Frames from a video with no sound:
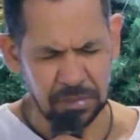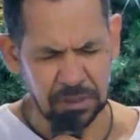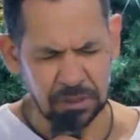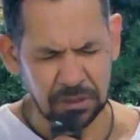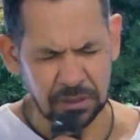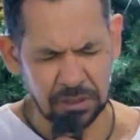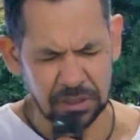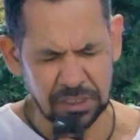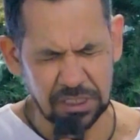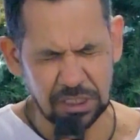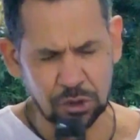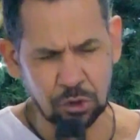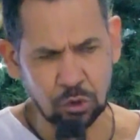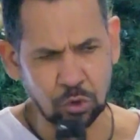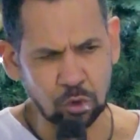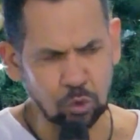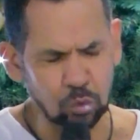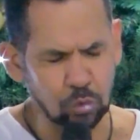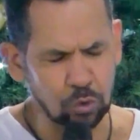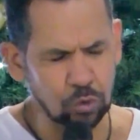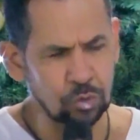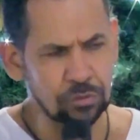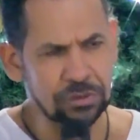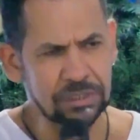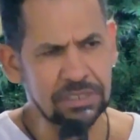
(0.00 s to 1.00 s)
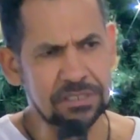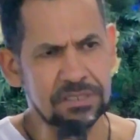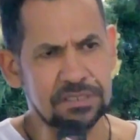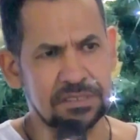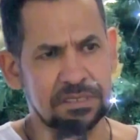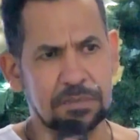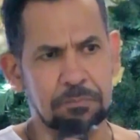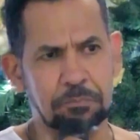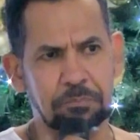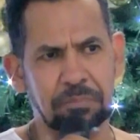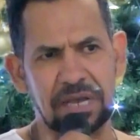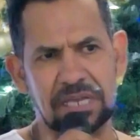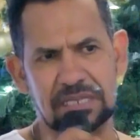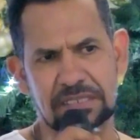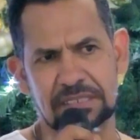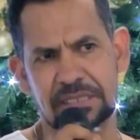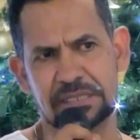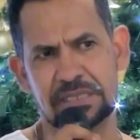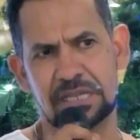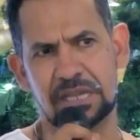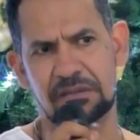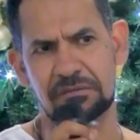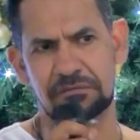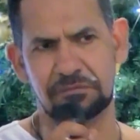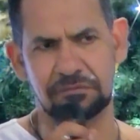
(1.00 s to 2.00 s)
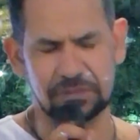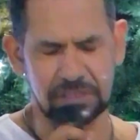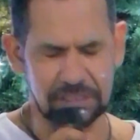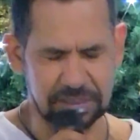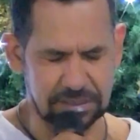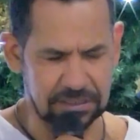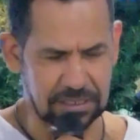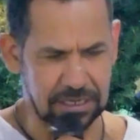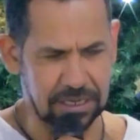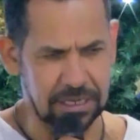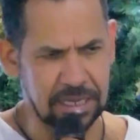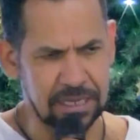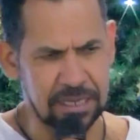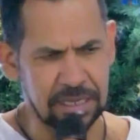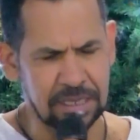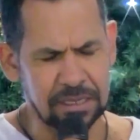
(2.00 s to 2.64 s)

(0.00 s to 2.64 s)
que tudo que se passa na vida